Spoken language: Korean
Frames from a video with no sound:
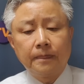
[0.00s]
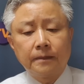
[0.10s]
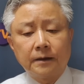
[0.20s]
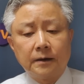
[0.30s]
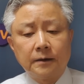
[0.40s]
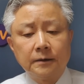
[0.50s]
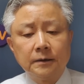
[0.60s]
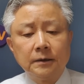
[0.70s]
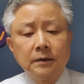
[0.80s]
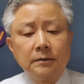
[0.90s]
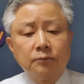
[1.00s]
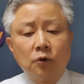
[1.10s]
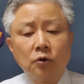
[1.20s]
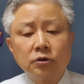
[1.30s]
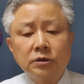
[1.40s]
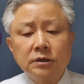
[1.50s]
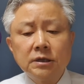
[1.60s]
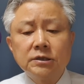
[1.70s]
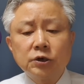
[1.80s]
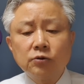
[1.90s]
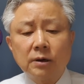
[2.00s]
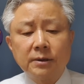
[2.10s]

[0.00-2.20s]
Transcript: 자 모든 일정과